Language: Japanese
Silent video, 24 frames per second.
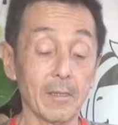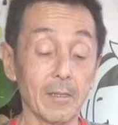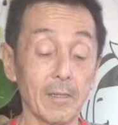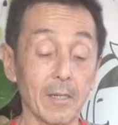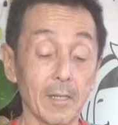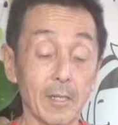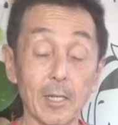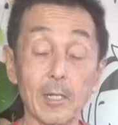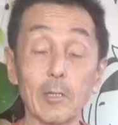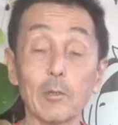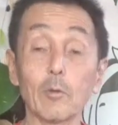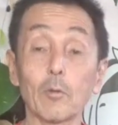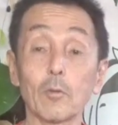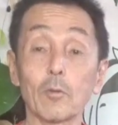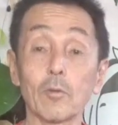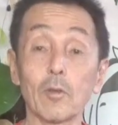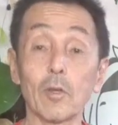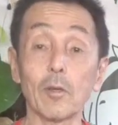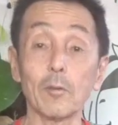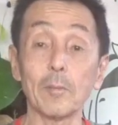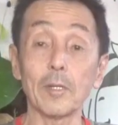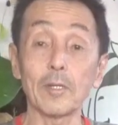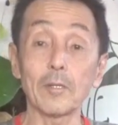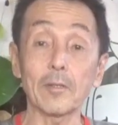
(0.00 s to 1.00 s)
ありがとうご
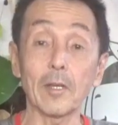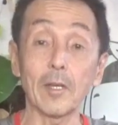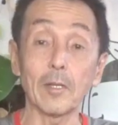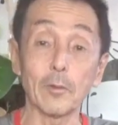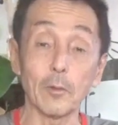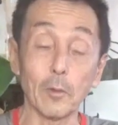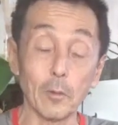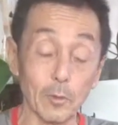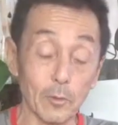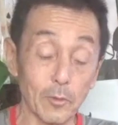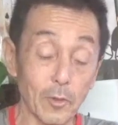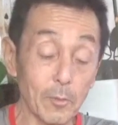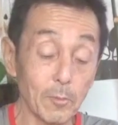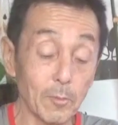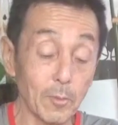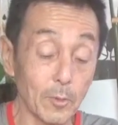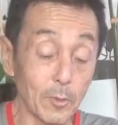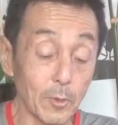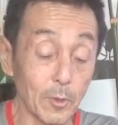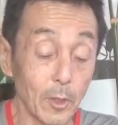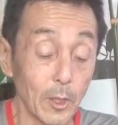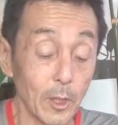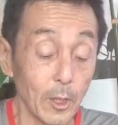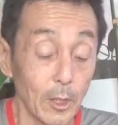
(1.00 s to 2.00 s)
ざいます。全
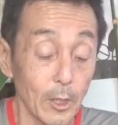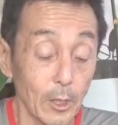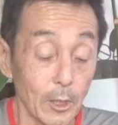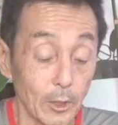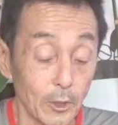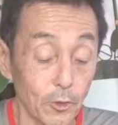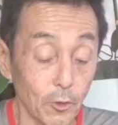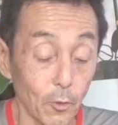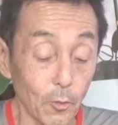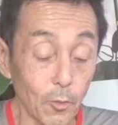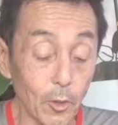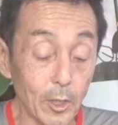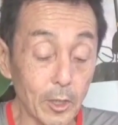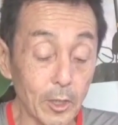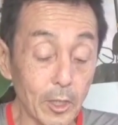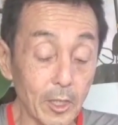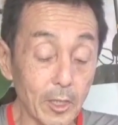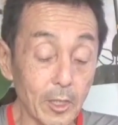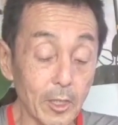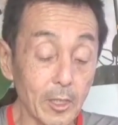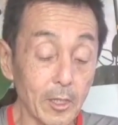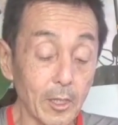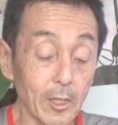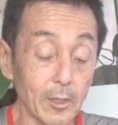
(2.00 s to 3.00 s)
部紹介
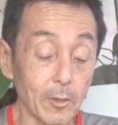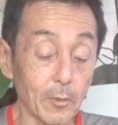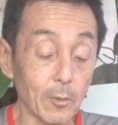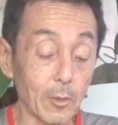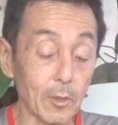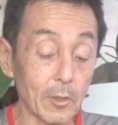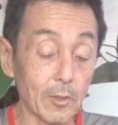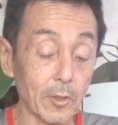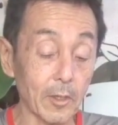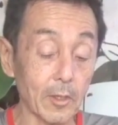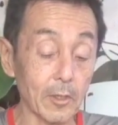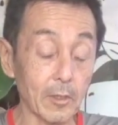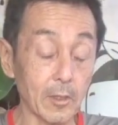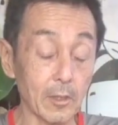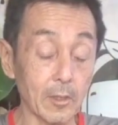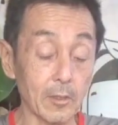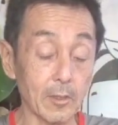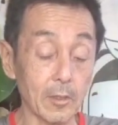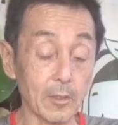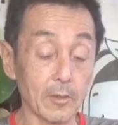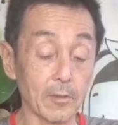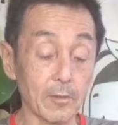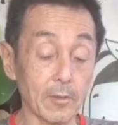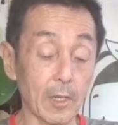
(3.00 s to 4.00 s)
できないのが残念
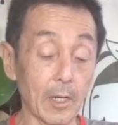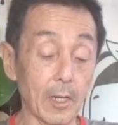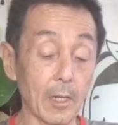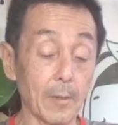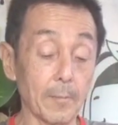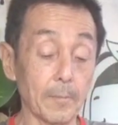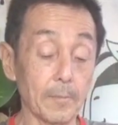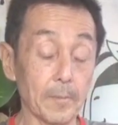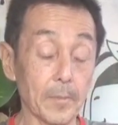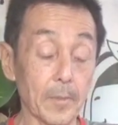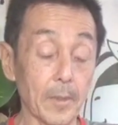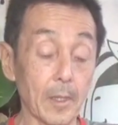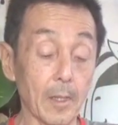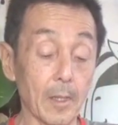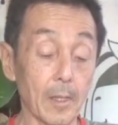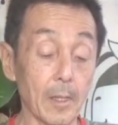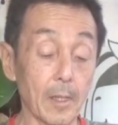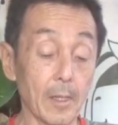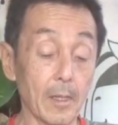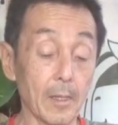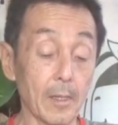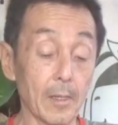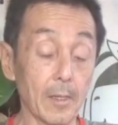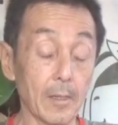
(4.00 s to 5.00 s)
ですが、
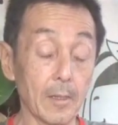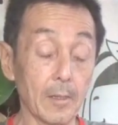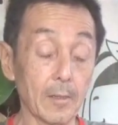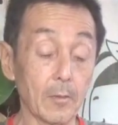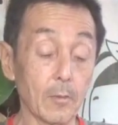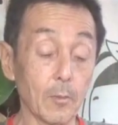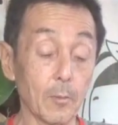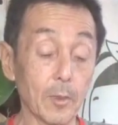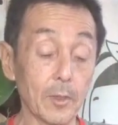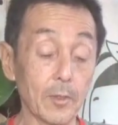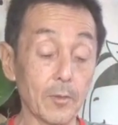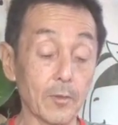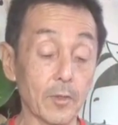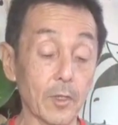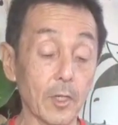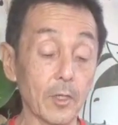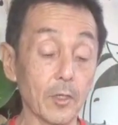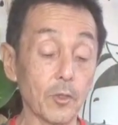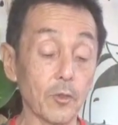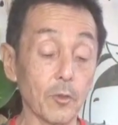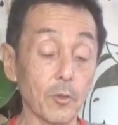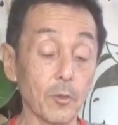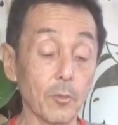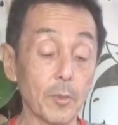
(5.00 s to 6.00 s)
まず最
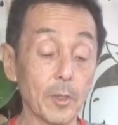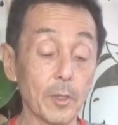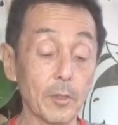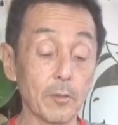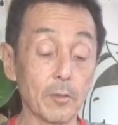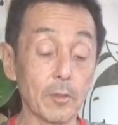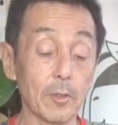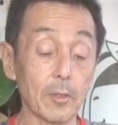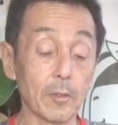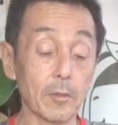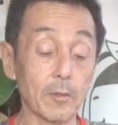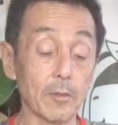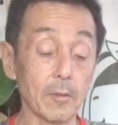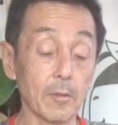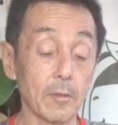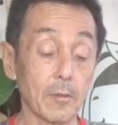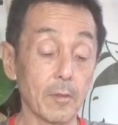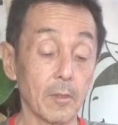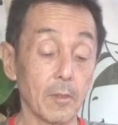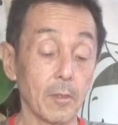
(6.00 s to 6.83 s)
初のメールです。